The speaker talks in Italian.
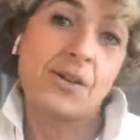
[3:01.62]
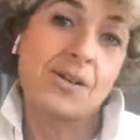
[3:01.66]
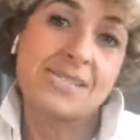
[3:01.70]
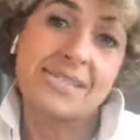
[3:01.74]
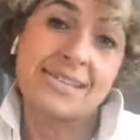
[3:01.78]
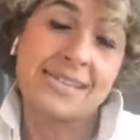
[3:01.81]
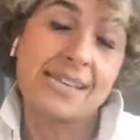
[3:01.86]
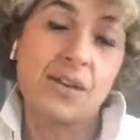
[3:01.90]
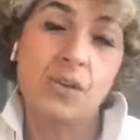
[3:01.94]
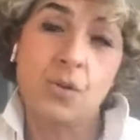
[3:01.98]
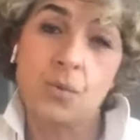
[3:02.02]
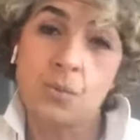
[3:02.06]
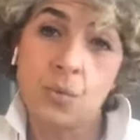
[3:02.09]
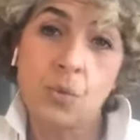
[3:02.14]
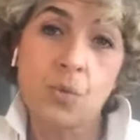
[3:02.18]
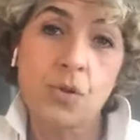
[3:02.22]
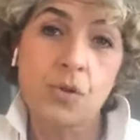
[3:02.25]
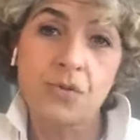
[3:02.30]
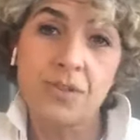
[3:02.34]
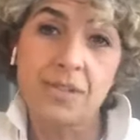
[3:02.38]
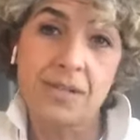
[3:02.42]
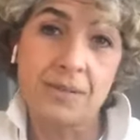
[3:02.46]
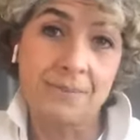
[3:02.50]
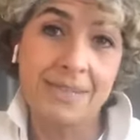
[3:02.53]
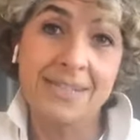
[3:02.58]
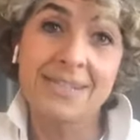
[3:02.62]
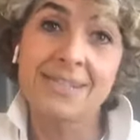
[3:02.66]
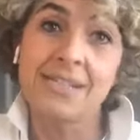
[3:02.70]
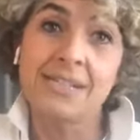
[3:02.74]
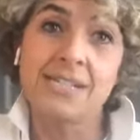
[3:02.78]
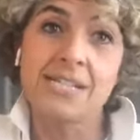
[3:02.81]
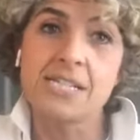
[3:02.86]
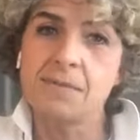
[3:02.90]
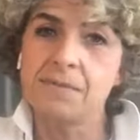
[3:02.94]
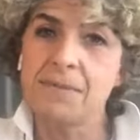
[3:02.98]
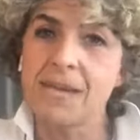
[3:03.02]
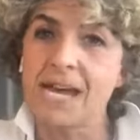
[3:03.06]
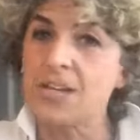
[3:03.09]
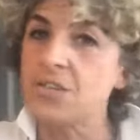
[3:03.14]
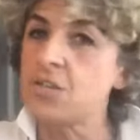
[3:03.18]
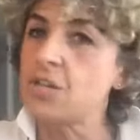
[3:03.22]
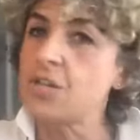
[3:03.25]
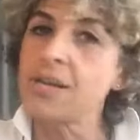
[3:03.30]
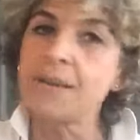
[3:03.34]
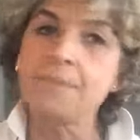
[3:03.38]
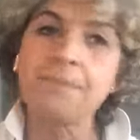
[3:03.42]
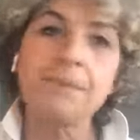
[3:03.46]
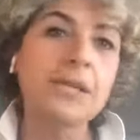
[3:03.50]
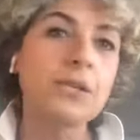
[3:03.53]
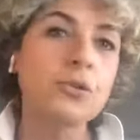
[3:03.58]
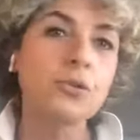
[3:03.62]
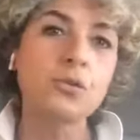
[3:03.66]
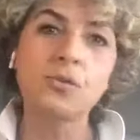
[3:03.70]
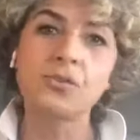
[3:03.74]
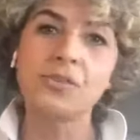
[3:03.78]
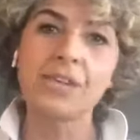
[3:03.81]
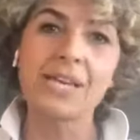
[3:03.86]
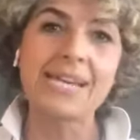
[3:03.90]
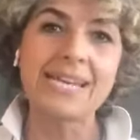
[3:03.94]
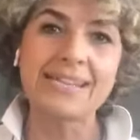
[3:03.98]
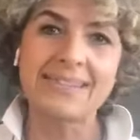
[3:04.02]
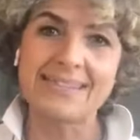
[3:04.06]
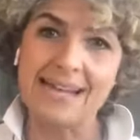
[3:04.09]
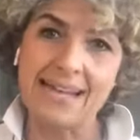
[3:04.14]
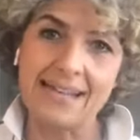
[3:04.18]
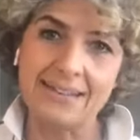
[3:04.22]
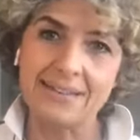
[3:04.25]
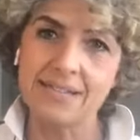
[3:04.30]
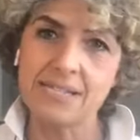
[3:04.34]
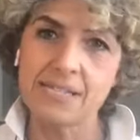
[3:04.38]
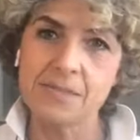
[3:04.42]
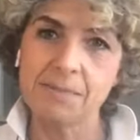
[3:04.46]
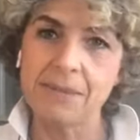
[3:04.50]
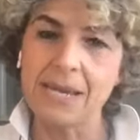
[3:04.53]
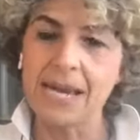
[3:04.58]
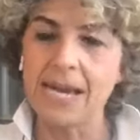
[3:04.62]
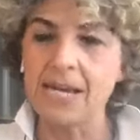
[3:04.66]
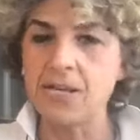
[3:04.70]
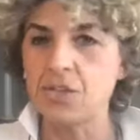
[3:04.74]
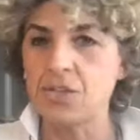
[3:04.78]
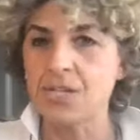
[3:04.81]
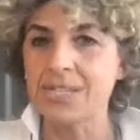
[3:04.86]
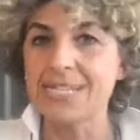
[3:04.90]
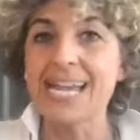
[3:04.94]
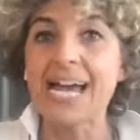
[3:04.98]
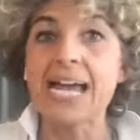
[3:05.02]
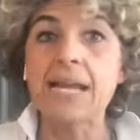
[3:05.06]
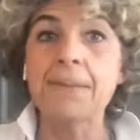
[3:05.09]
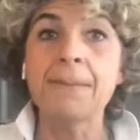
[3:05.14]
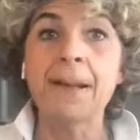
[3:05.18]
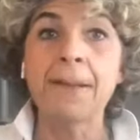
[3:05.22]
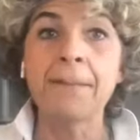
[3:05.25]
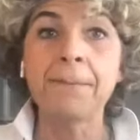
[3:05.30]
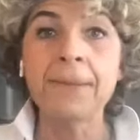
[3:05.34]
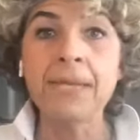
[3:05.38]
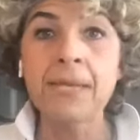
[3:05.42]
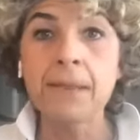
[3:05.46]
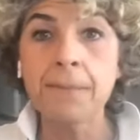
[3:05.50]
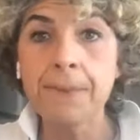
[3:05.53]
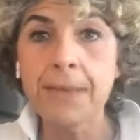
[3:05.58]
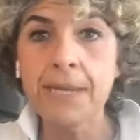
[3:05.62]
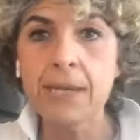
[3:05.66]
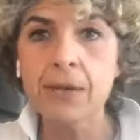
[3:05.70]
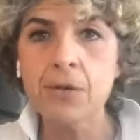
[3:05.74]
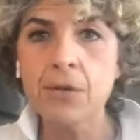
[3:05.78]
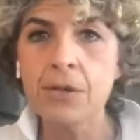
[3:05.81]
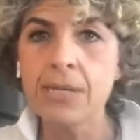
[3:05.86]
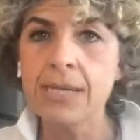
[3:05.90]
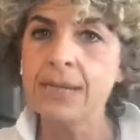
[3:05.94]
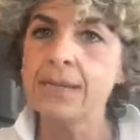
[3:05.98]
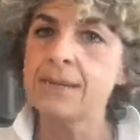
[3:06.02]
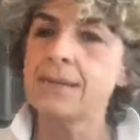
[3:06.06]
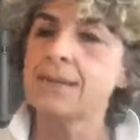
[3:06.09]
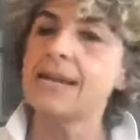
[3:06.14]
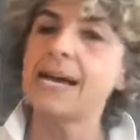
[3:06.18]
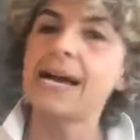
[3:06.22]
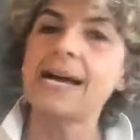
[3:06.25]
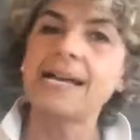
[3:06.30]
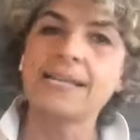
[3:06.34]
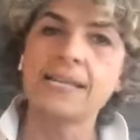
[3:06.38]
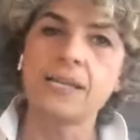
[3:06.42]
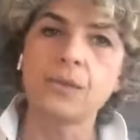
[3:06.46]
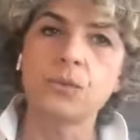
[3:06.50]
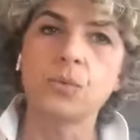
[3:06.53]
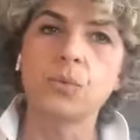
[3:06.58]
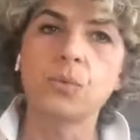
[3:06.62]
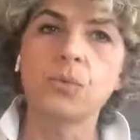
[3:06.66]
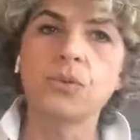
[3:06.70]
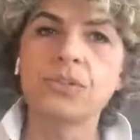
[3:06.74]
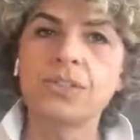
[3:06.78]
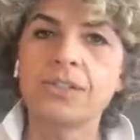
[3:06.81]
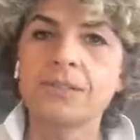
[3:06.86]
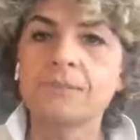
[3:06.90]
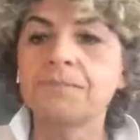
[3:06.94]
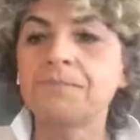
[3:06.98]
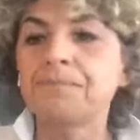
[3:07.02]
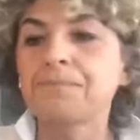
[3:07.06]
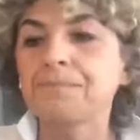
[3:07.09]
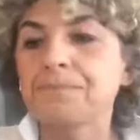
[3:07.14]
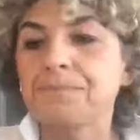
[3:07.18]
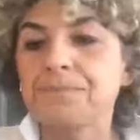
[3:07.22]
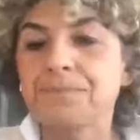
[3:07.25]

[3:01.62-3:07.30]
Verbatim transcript: cosa che comunque veramente dispiace, per tutte le età dispiace, dai bambini piccoli agli adulti.